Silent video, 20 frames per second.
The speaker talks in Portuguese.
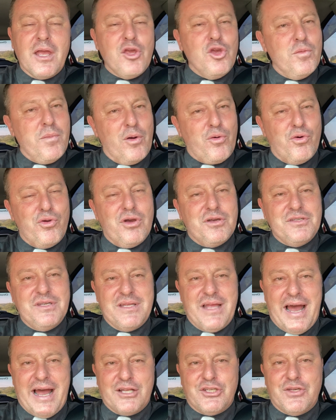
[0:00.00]
E uma
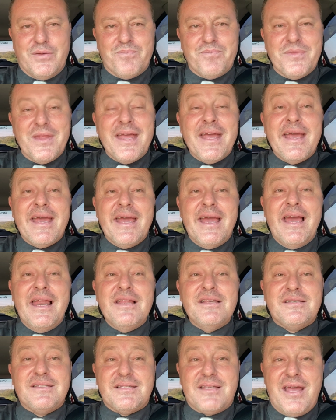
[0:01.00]
curiosidade,
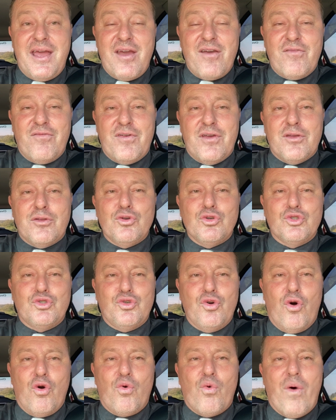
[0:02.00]
ele esteve no
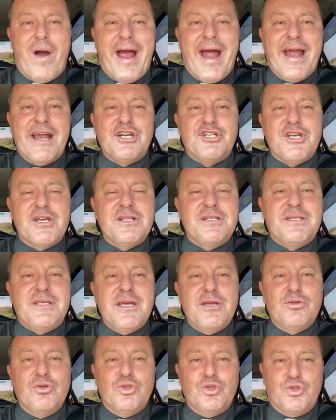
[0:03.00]
jogo
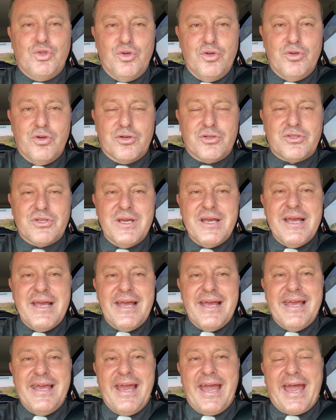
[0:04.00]
Argentino Júnior
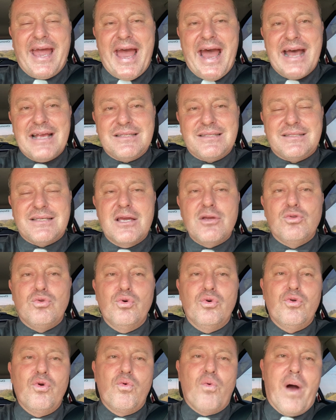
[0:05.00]
e Racing
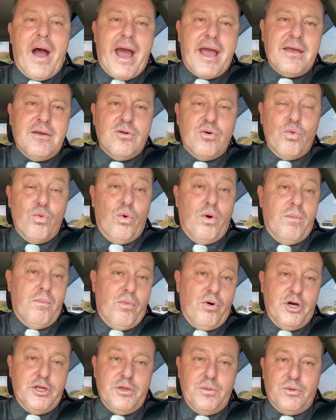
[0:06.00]
do Uruguai, o
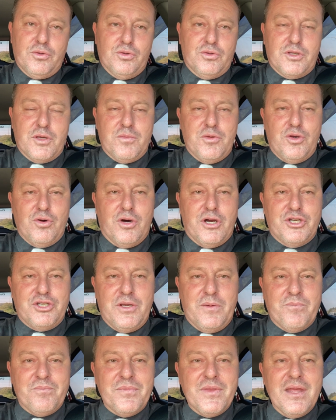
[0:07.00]
homônimo do time de hoje,
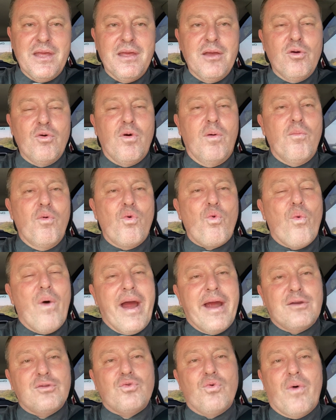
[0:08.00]
como
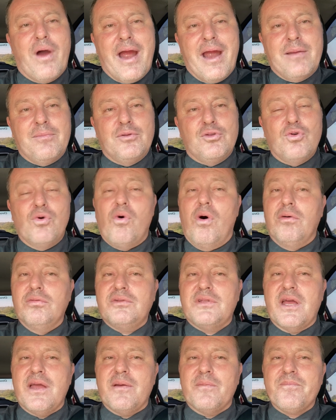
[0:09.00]
quarto árbitro
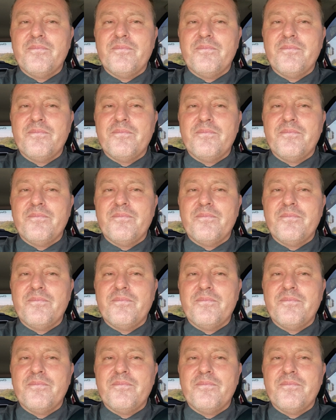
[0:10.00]
ontem.